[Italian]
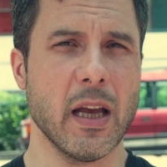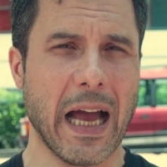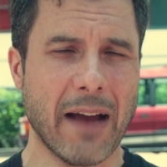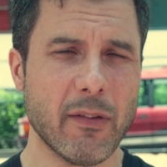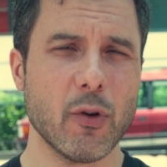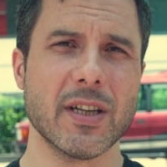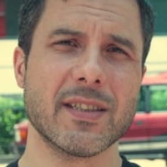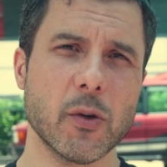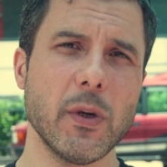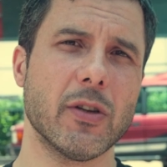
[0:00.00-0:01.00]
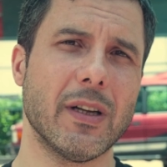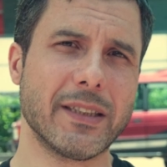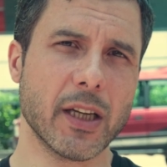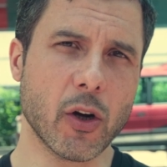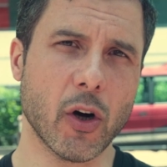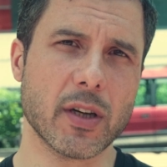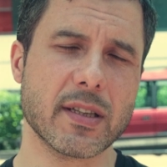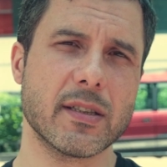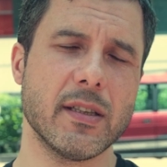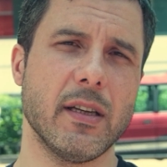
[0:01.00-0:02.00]
Avevo già seguito altri
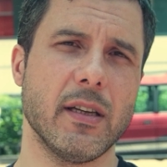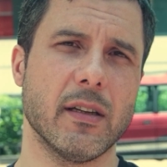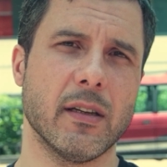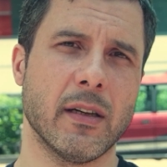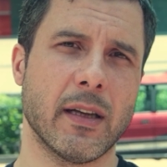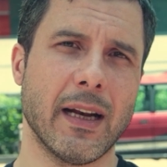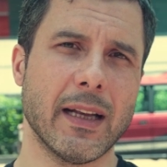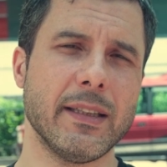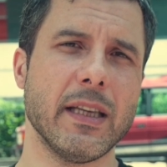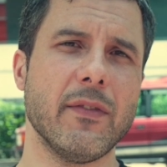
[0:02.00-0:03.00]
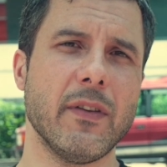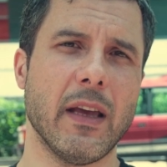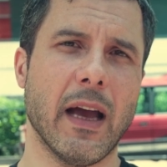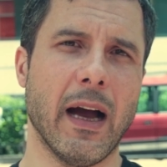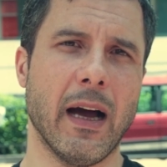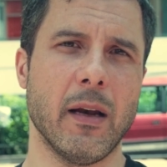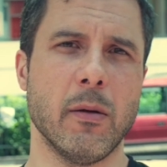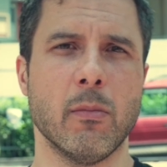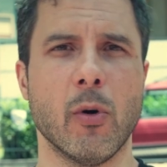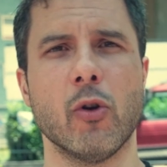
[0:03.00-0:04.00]
corsi eh, relativi
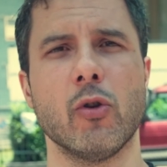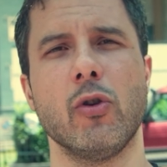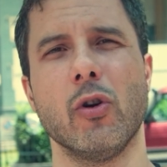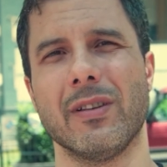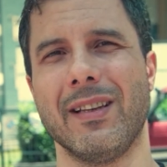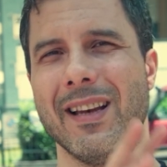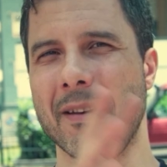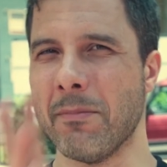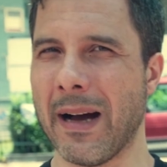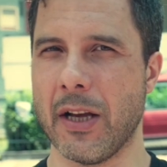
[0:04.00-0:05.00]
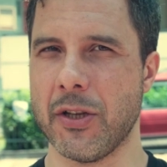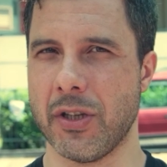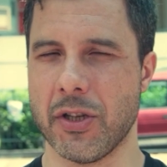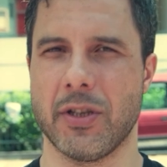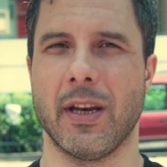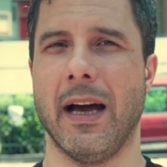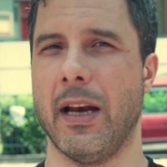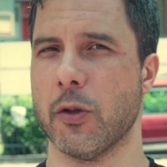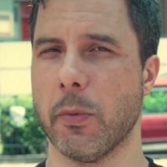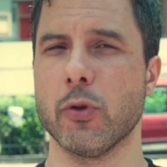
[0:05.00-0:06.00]
al mondo dell'immagine in
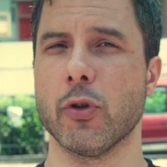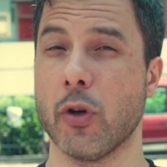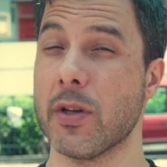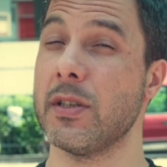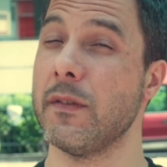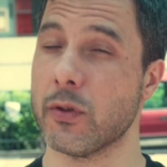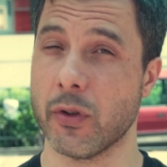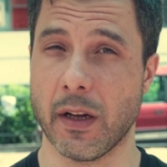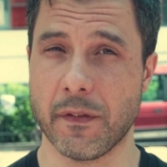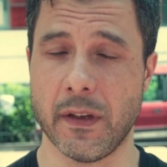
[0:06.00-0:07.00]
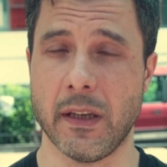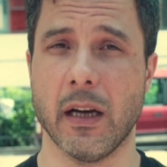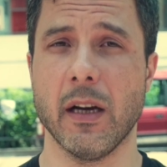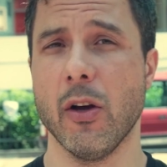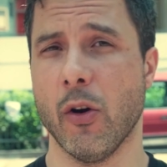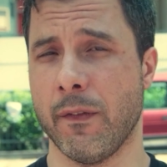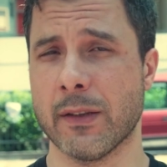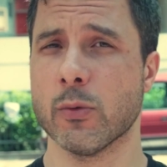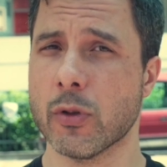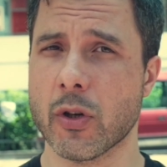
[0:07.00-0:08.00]
generale, soprattutto corsi di fotografia. Ho
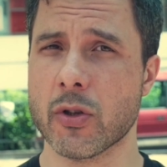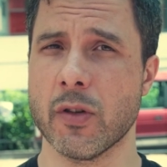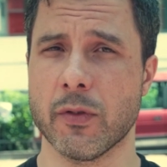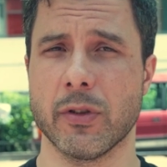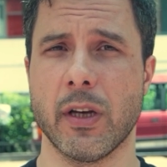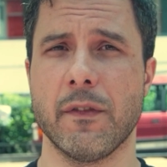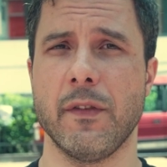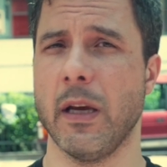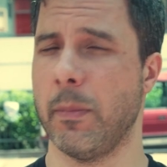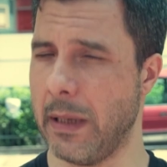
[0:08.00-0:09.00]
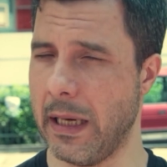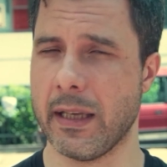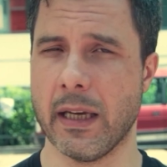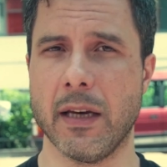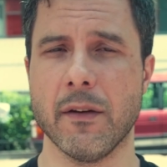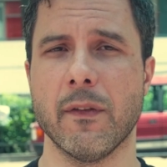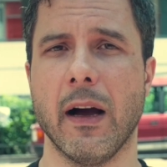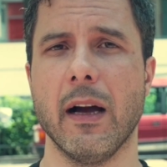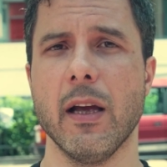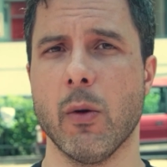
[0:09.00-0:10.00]
fatto un corso di fotografia parecchi anni
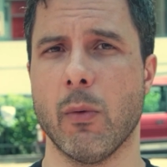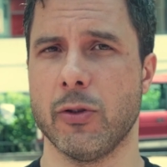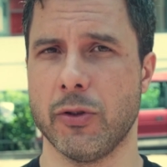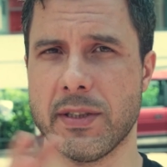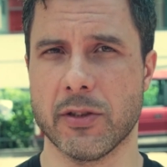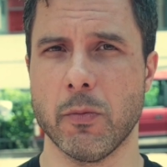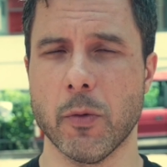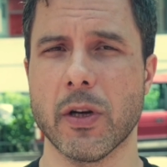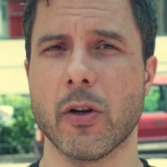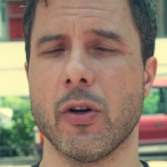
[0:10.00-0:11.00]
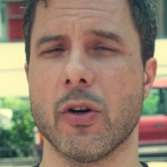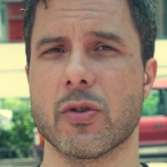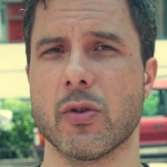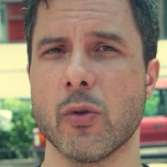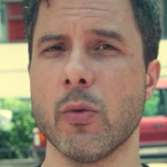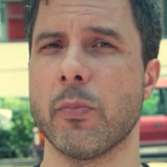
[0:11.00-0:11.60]
fa, quando ho iniziato il mio percorso, con un